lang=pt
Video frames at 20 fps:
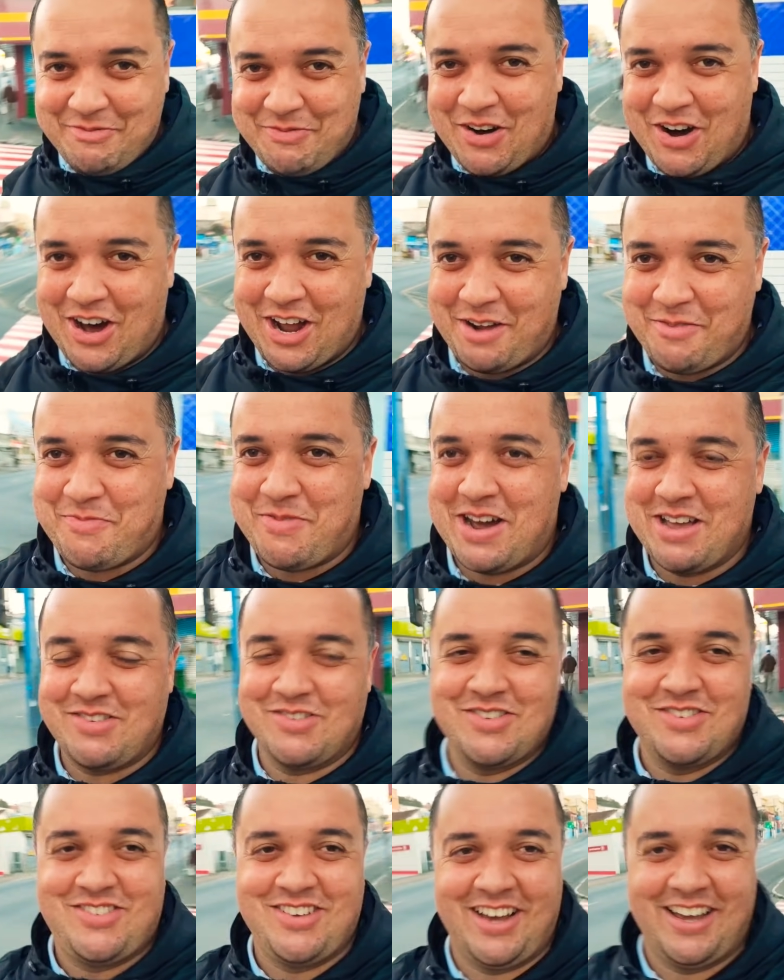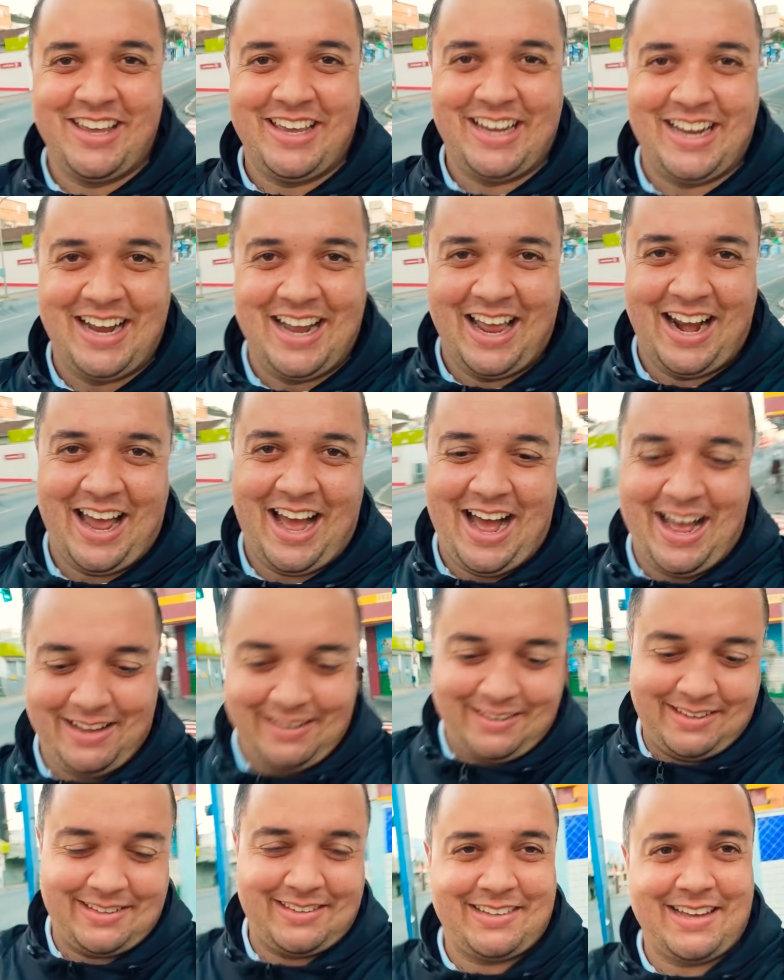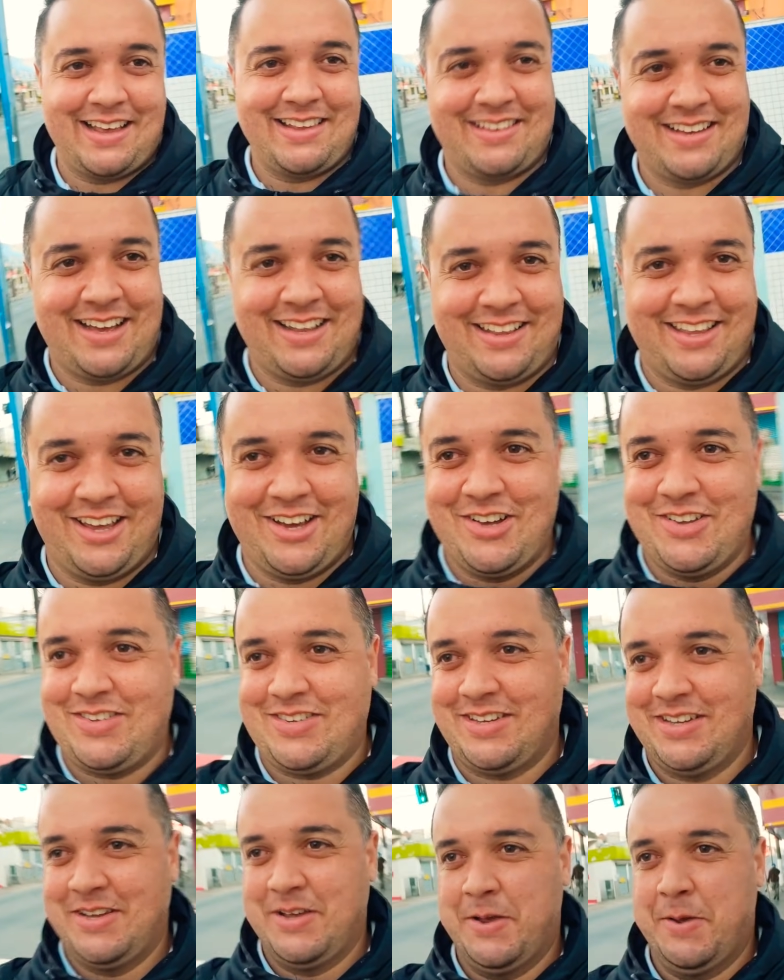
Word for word: Vambora, mais um dia aí, graças a Deus.